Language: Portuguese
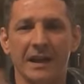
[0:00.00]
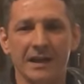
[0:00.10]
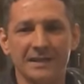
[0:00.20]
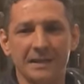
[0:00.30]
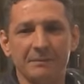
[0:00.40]

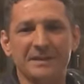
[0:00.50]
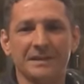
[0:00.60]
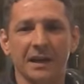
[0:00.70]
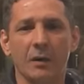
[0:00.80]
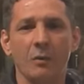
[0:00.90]

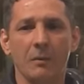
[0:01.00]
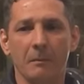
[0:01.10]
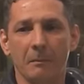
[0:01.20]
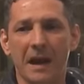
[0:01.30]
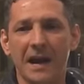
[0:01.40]
recepção,
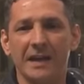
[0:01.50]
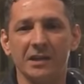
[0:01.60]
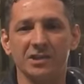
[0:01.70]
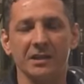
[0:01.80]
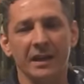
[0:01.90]

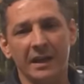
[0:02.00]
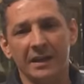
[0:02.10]
marketing.